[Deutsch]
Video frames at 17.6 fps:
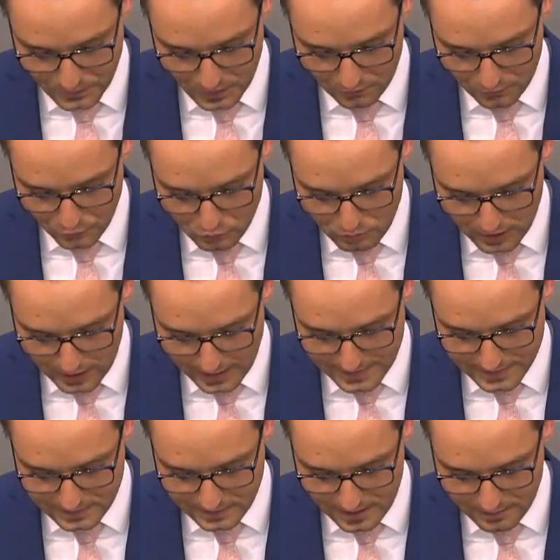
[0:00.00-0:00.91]
Auf
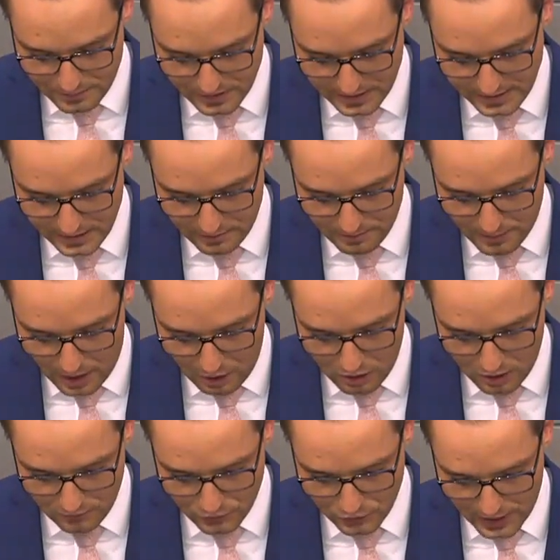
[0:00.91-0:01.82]
Überreste der Berliner
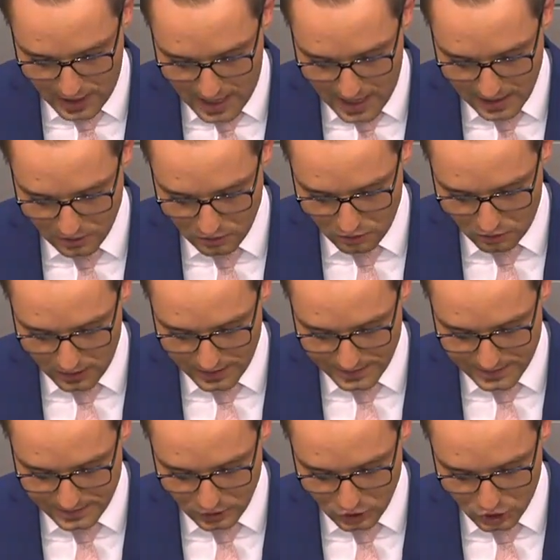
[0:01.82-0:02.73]
Mauer wurden
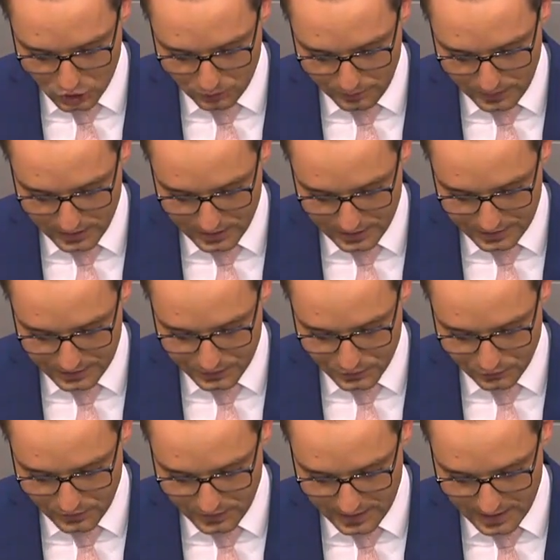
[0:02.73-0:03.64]
Hakenkreuze geschmiert
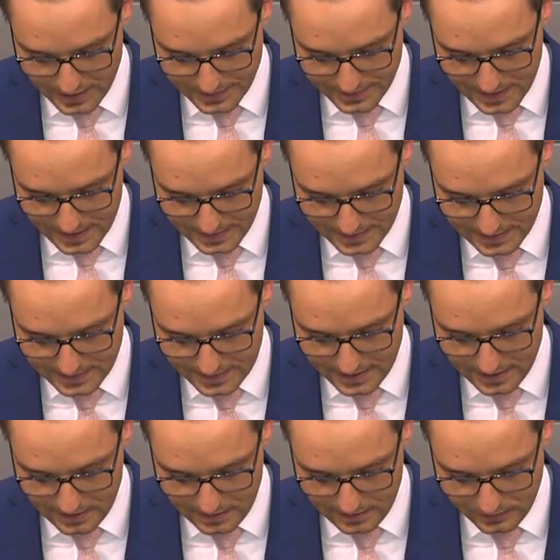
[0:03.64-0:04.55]
sowie der Satz
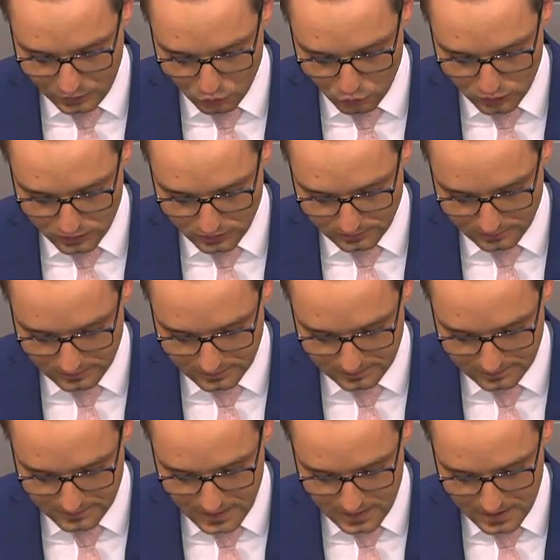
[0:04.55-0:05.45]
Kill Juden.
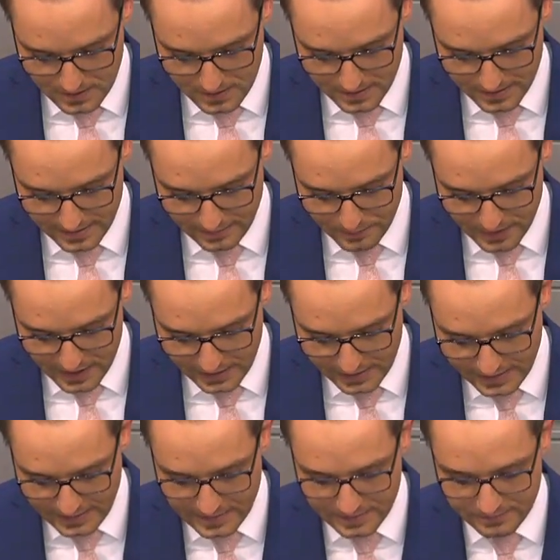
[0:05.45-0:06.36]
In
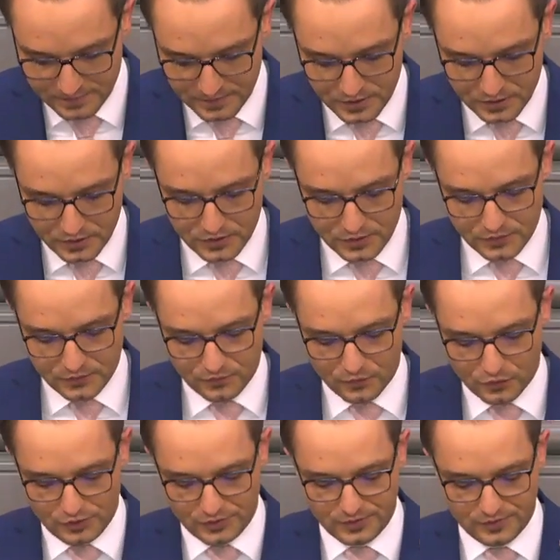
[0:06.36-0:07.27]
Berlin
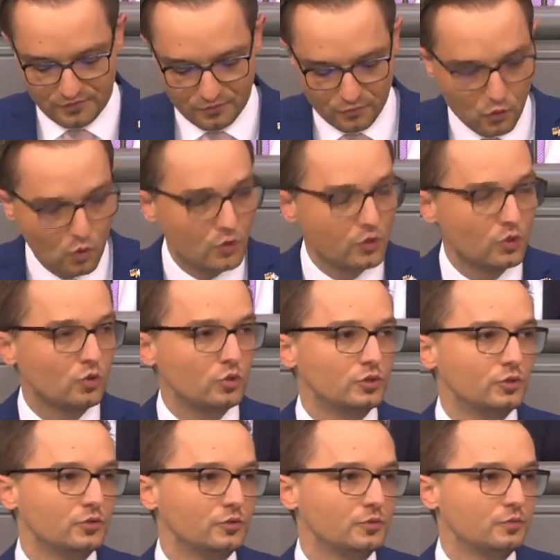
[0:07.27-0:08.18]
wurden
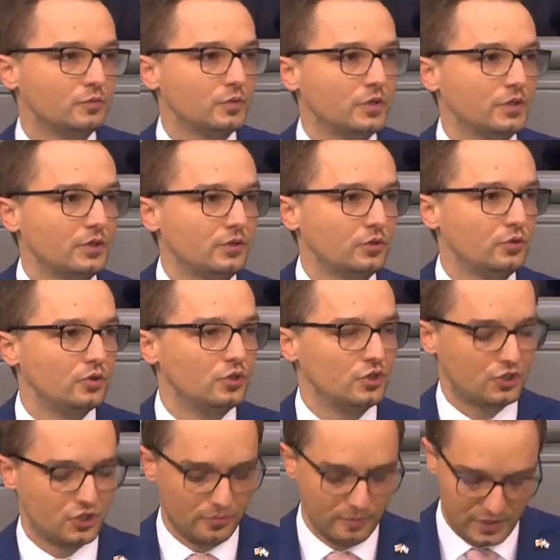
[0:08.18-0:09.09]
Wohnungen
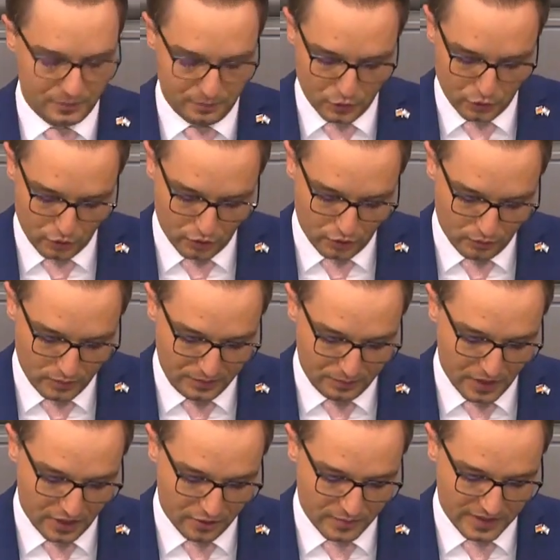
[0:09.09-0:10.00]
jüdischer Mitbürger und
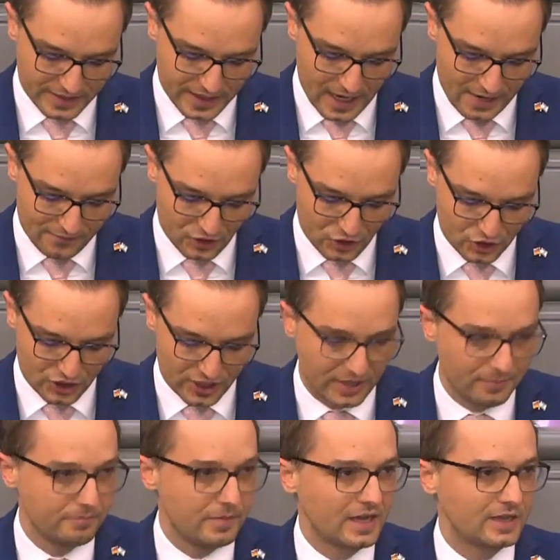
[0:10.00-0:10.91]
Mitbürger mit
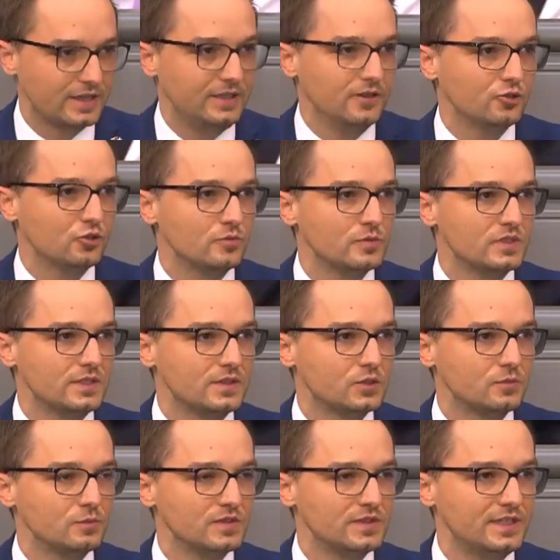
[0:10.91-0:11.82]
Davidstern markiert, um sie
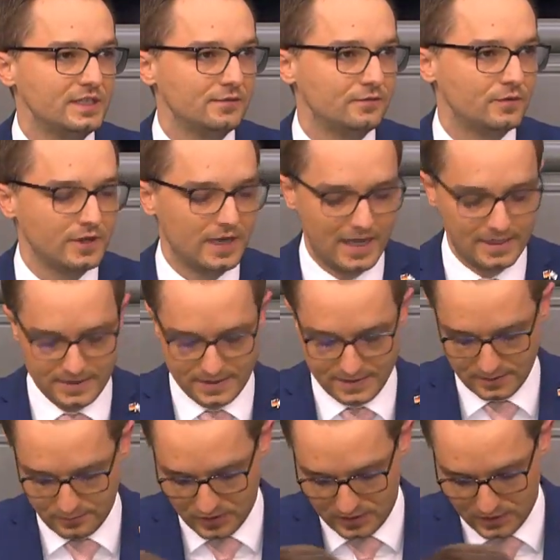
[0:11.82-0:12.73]
zum Ziel von
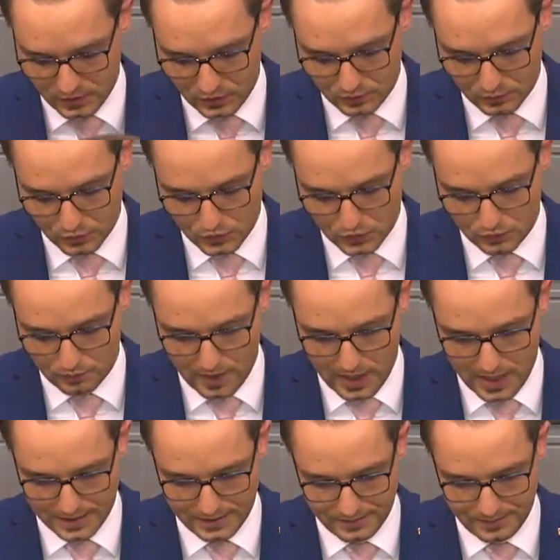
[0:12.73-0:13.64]
Antisemitismus zu
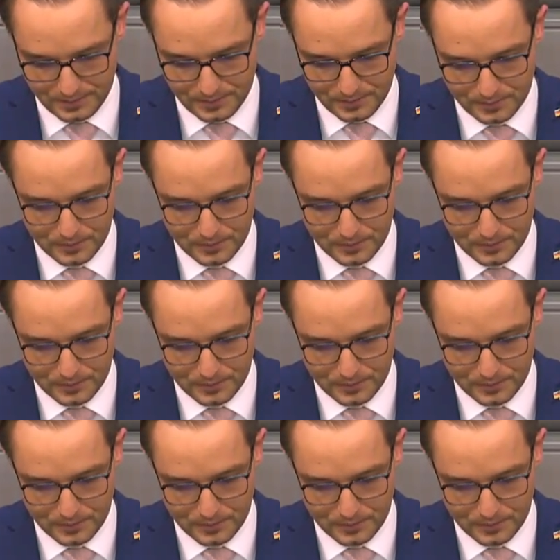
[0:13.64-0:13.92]
machen.